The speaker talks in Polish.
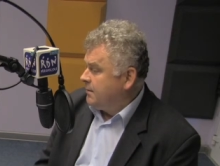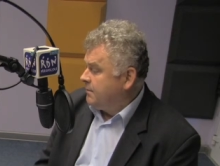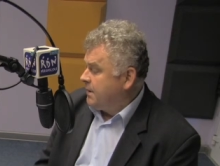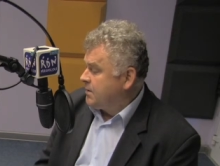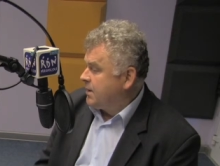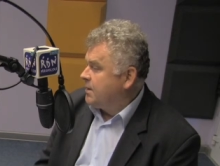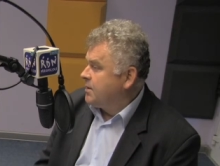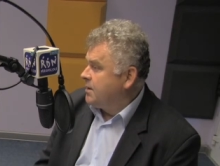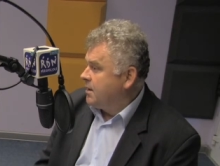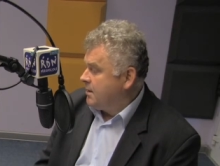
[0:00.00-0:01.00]
Bardzo
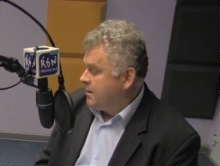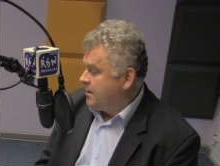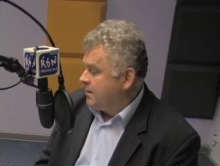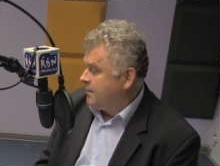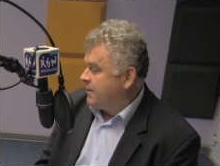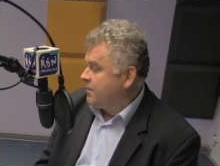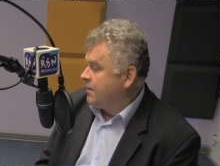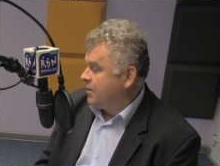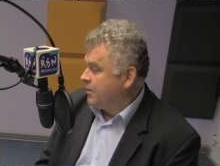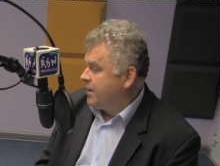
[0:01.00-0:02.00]
chętnie i
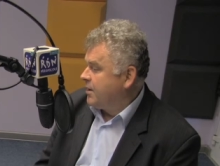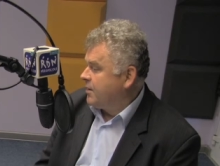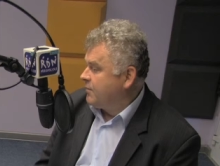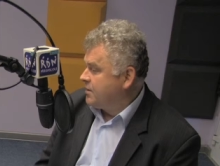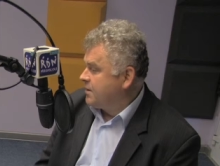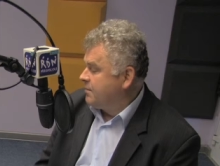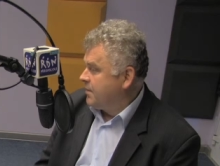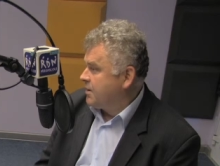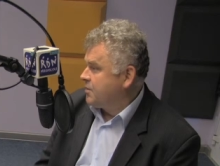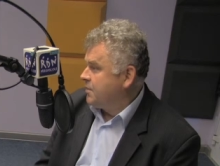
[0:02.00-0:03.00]
właściwie to od ręki
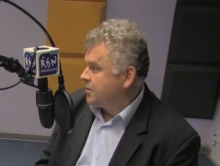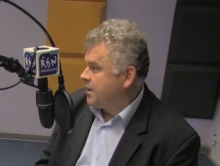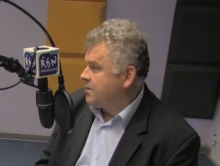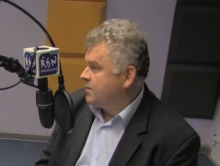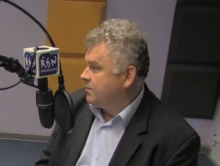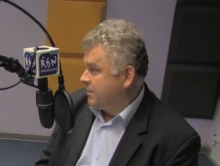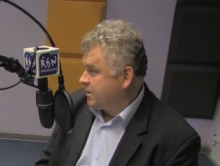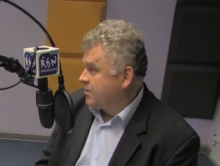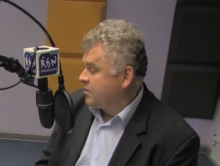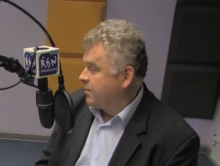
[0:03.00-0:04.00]
wszystkim naszym mieszkańcom,
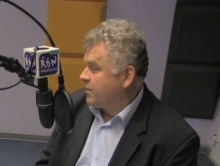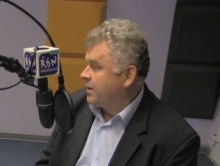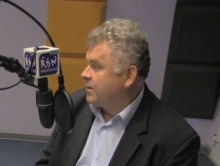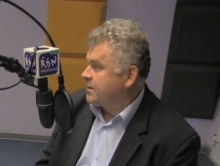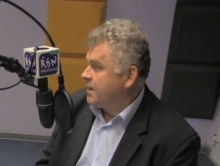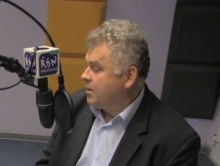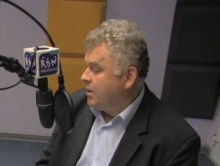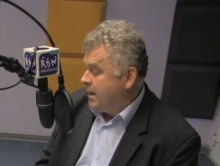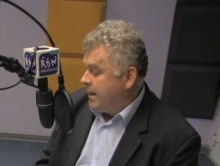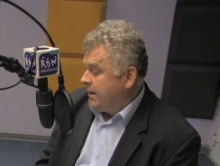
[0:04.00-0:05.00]
mieszkańcom powiatu tarnowskiego,
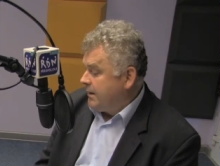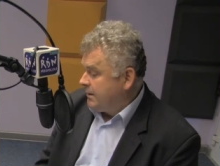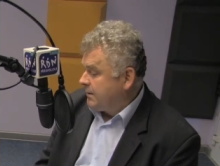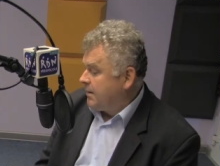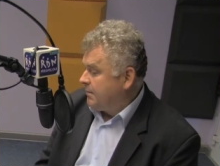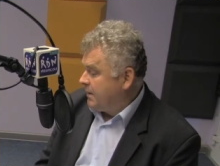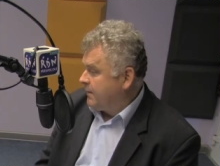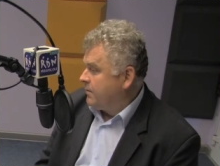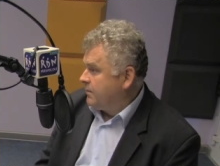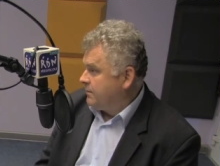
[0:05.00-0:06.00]
tam
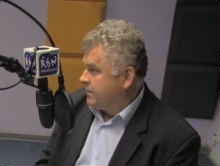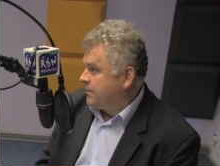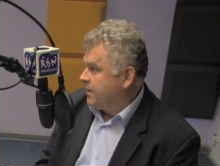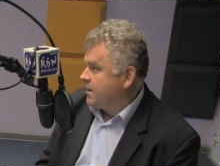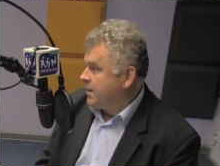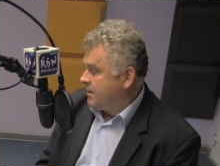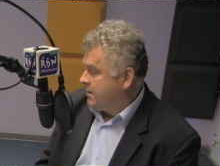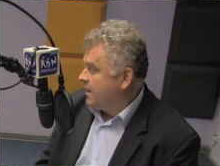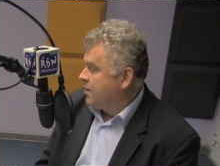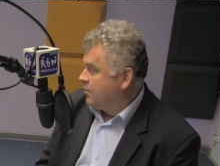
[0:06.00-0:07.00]
dawał pozwolenie na
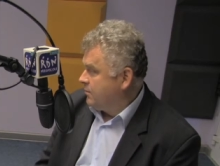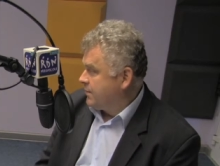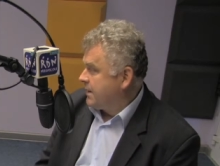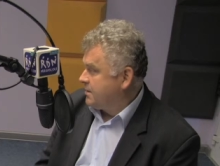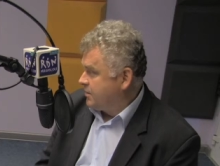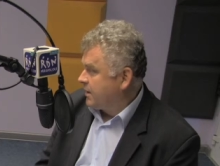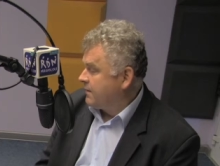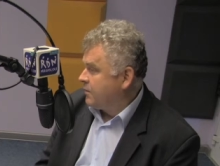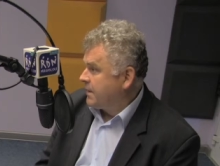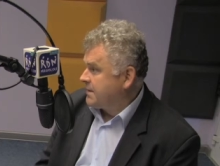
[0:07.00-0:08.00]
legalną pracę, czy tak
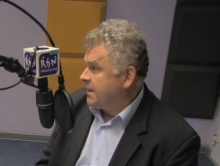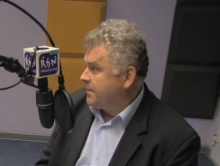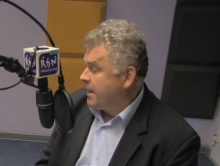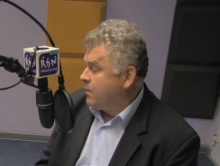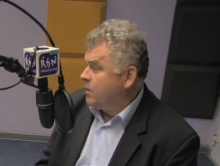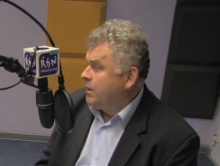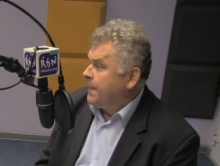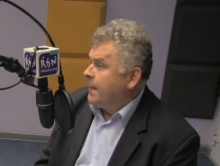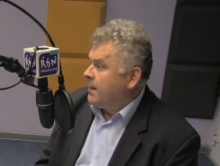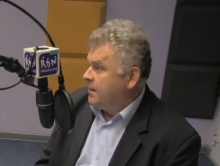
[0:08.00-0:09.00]
zwaną pracę na biało.
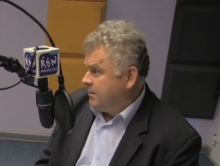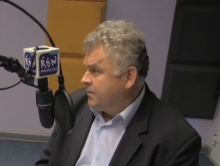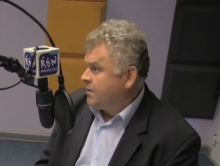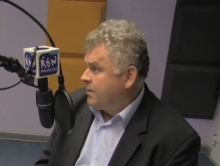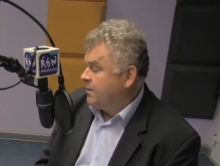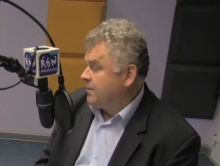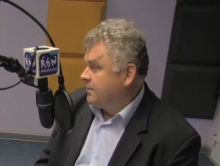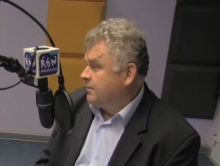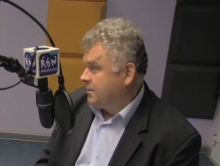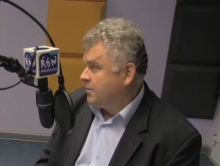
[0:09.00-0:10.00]
E, oczywiście no,
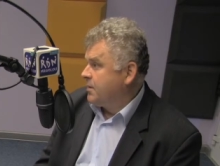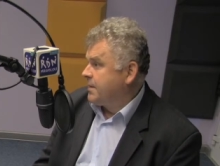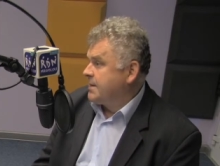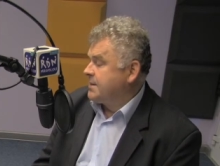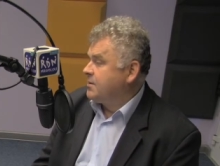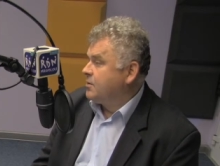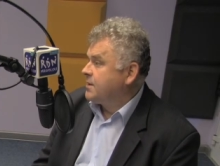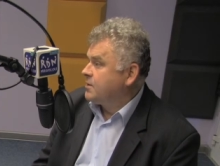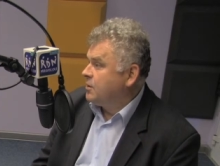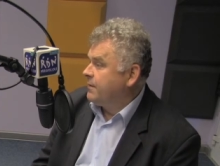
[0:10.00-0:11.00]
to była praca
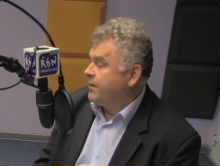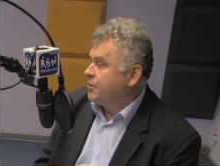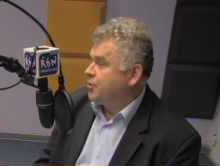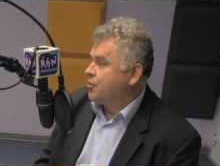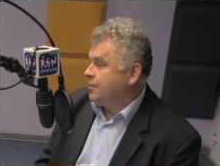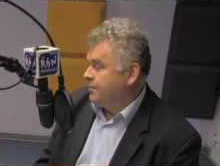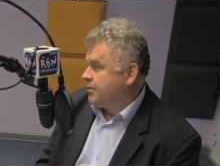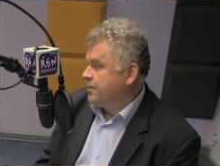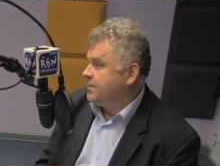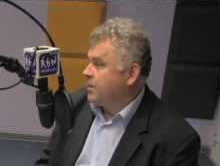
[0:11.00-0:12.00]
sezonowa w większości
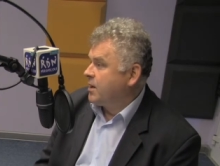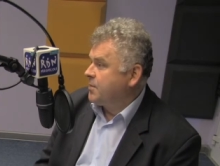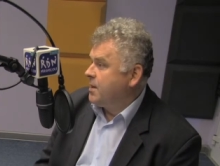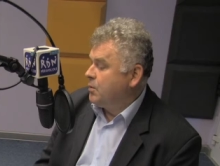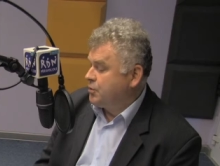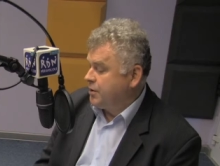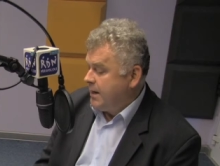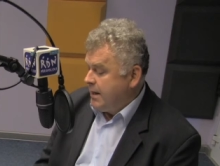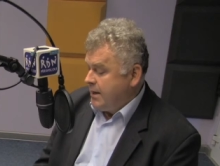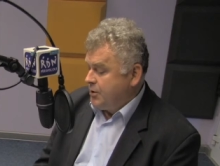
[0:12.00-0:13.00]
przy zbiorach chmielu czy,
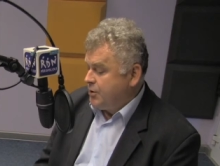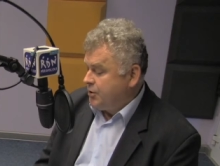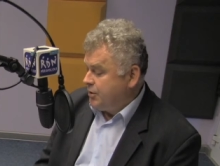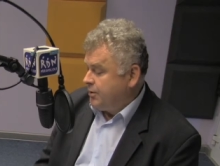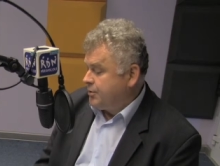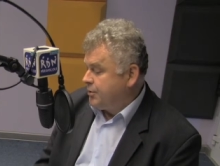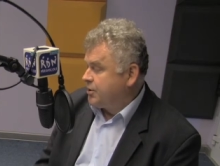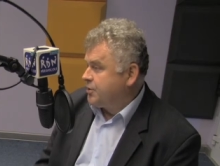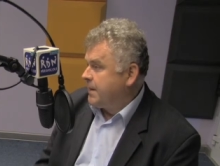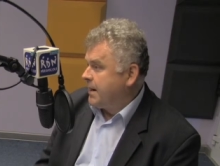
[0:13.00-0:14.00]
czy, e, czy
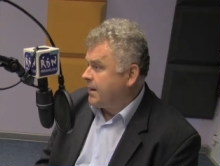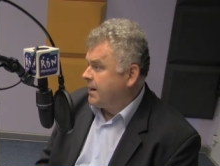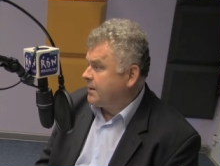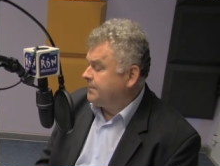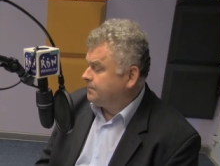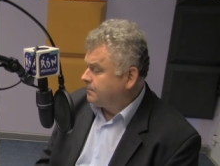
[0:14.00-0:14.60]
też szparagach.